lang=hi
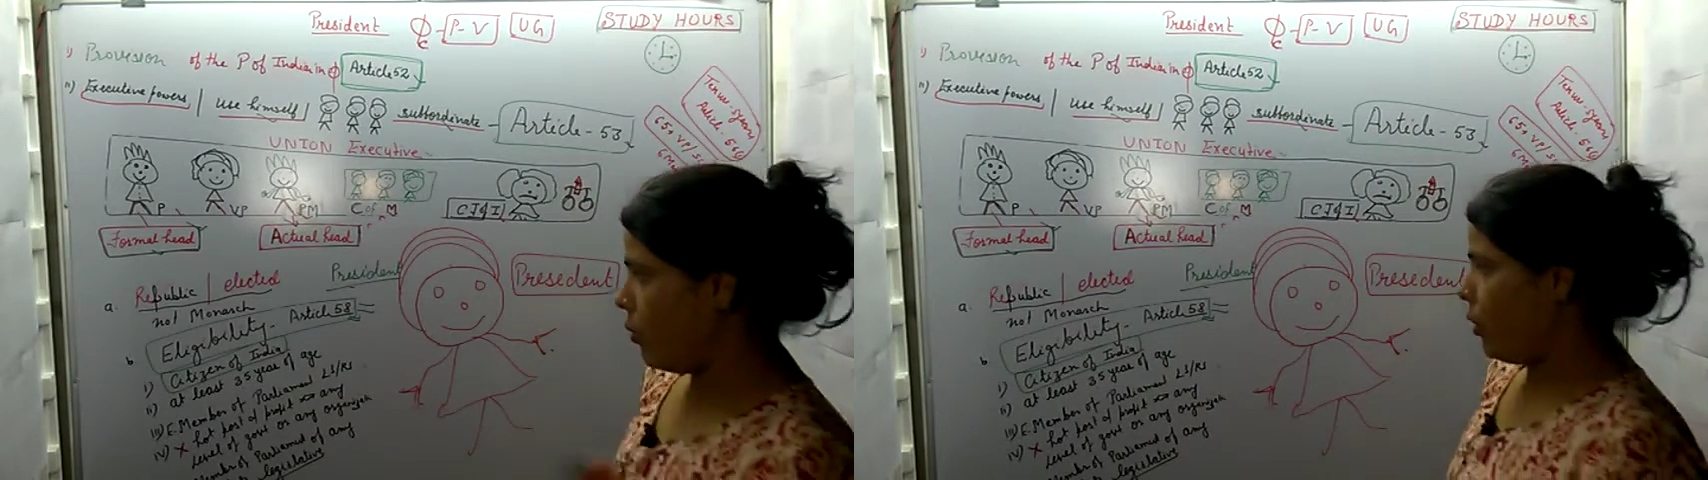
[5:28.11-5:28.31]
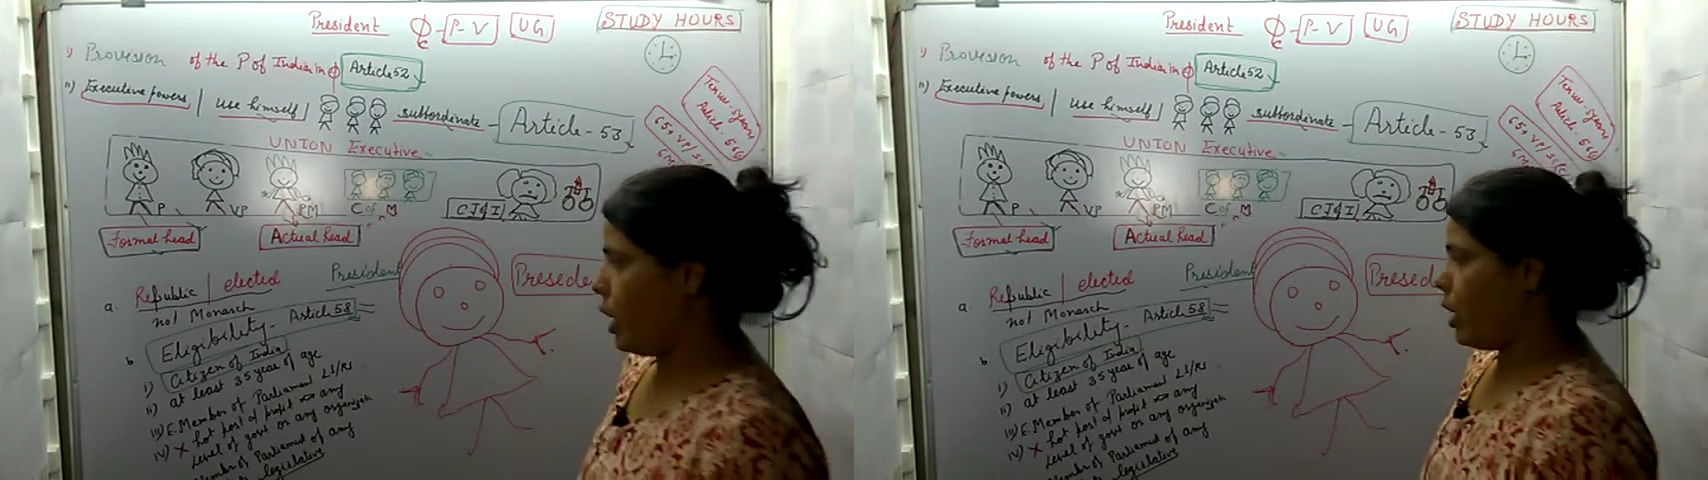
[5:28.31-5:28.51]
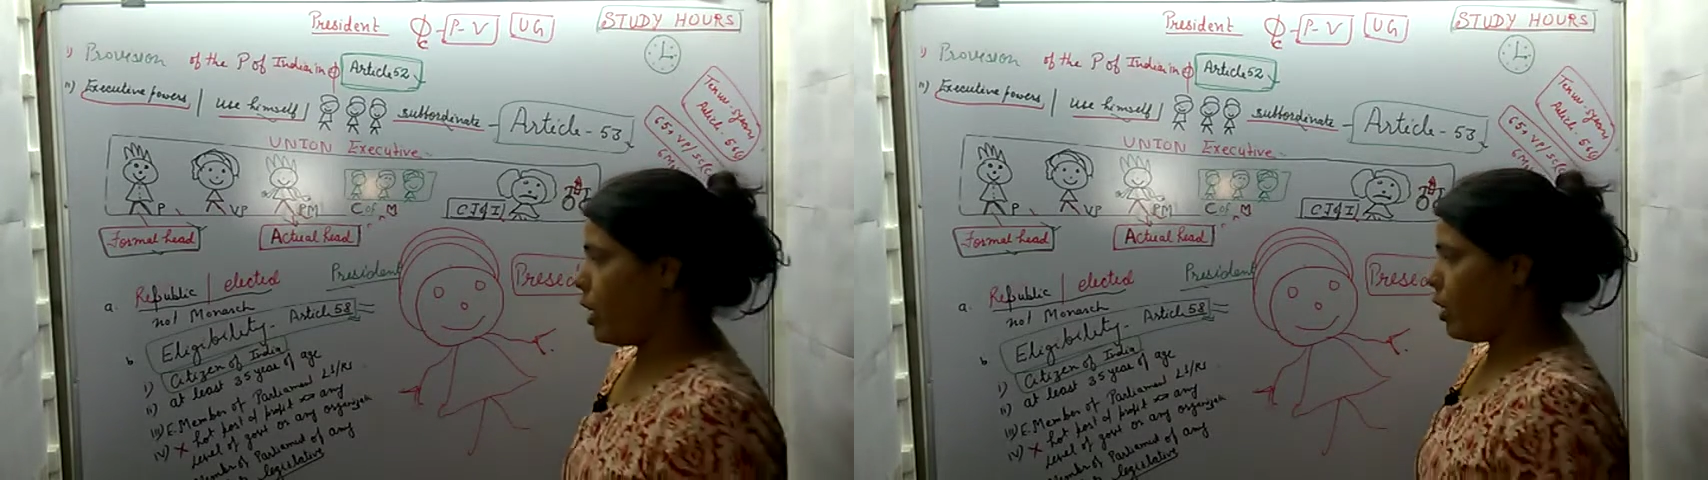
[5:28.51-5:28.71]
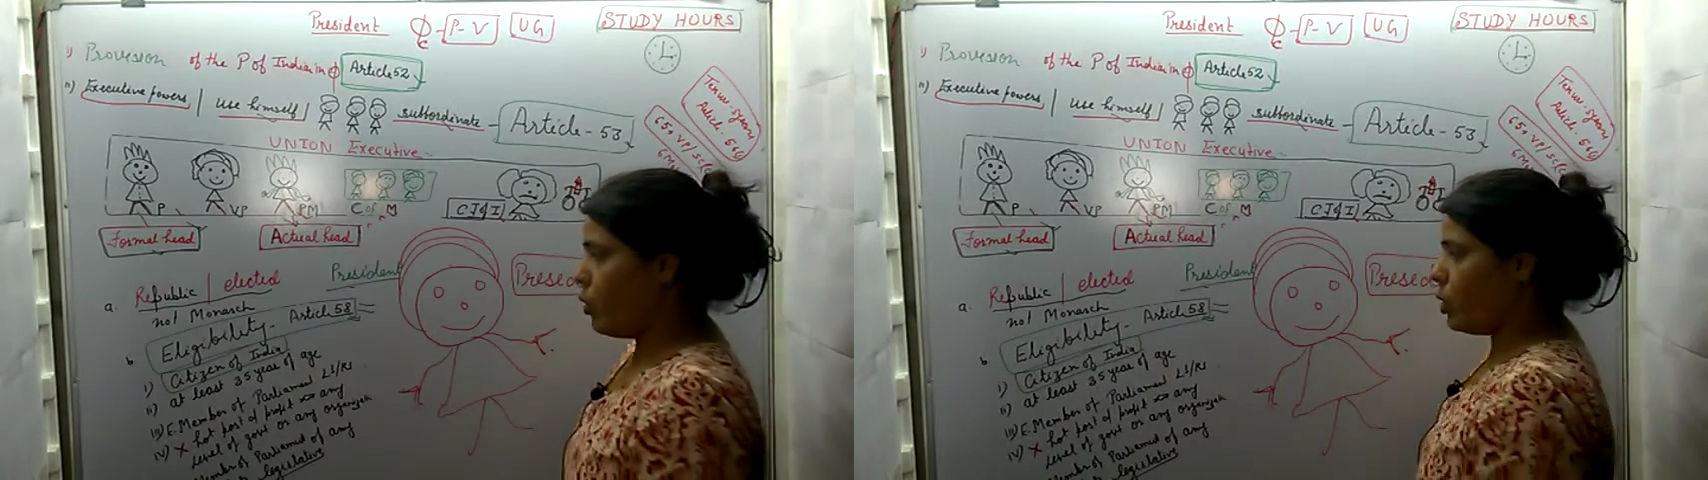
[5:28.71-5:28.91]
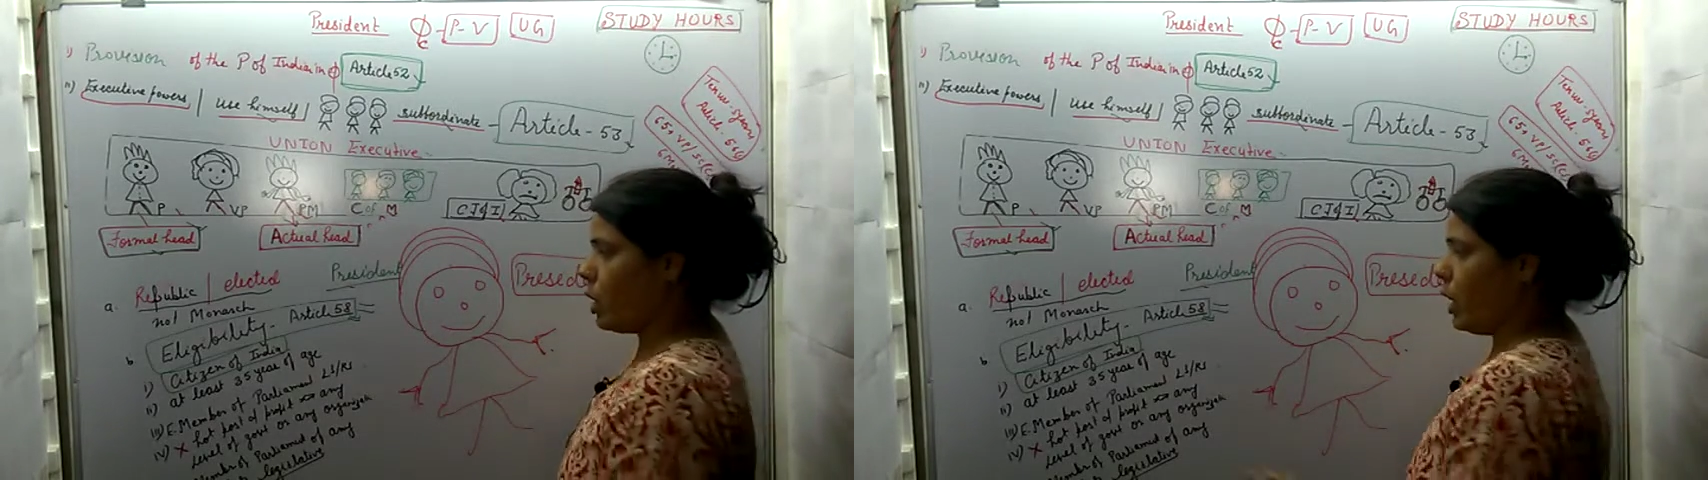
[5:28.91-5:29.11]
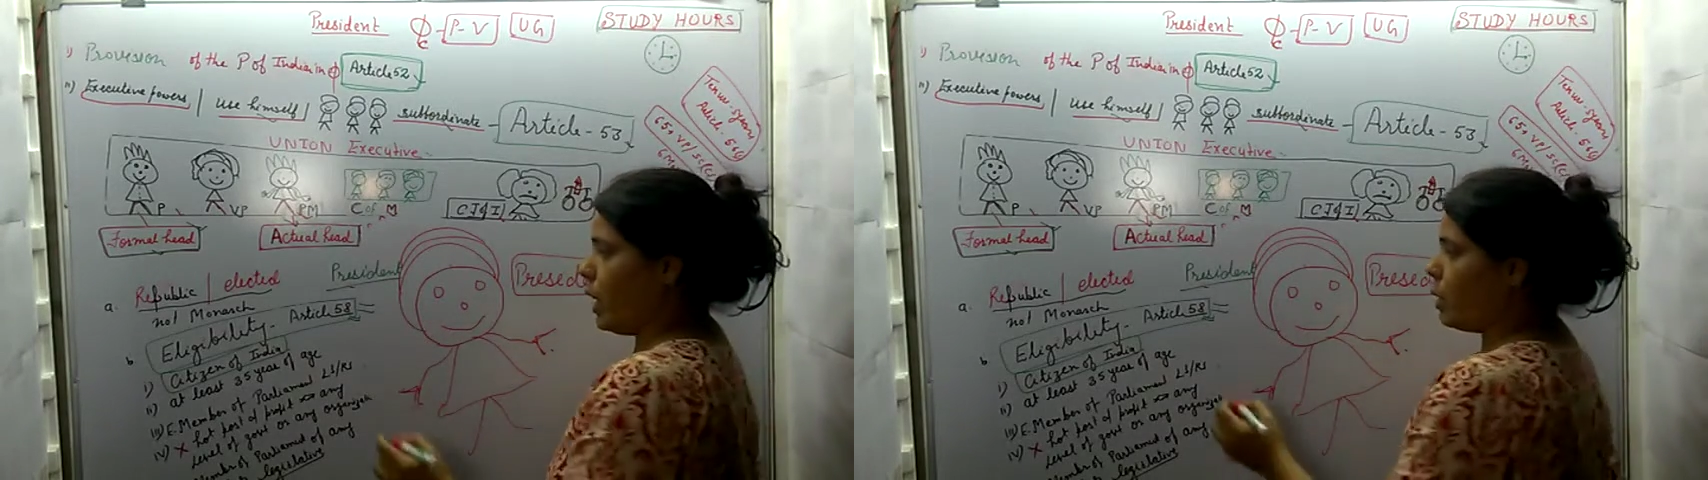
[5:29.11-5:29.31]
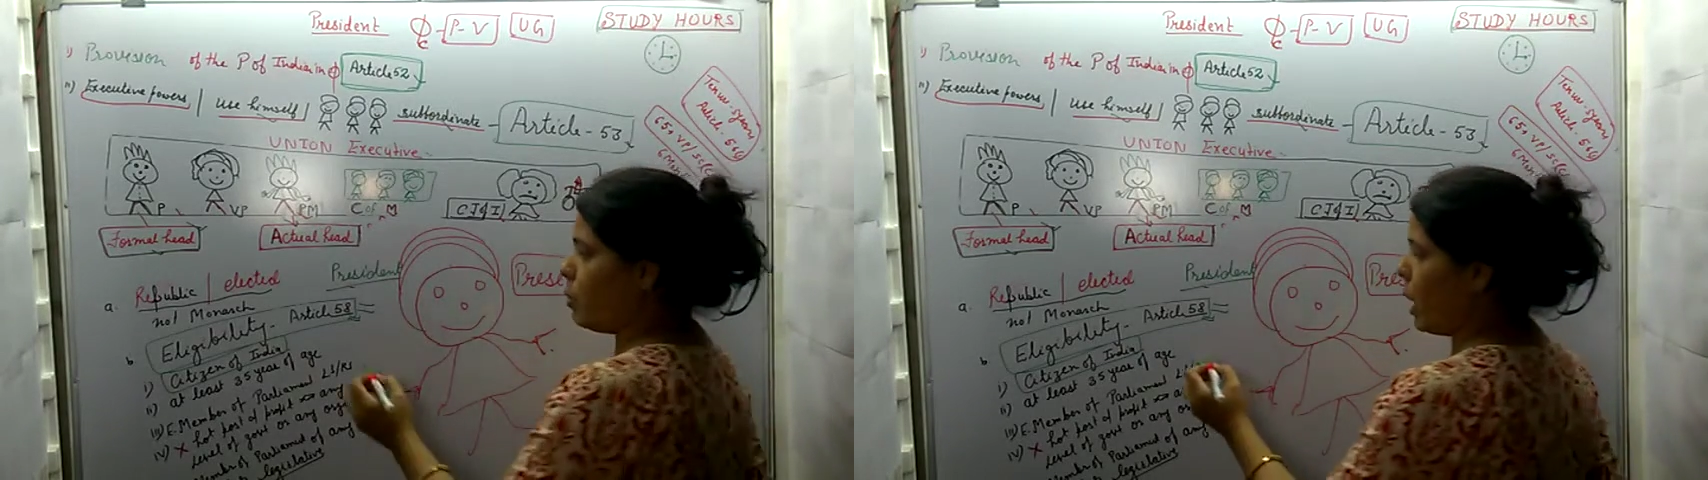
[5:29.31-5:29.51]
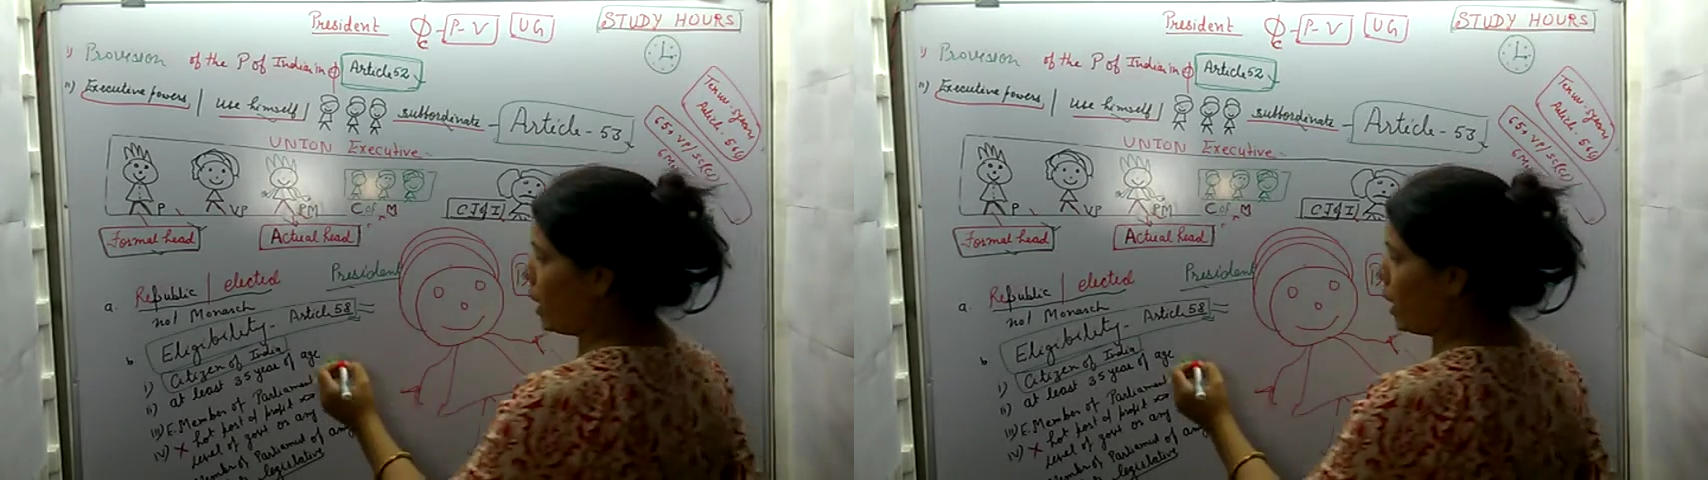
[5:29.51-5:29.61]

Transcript: फिर उसकी एज पे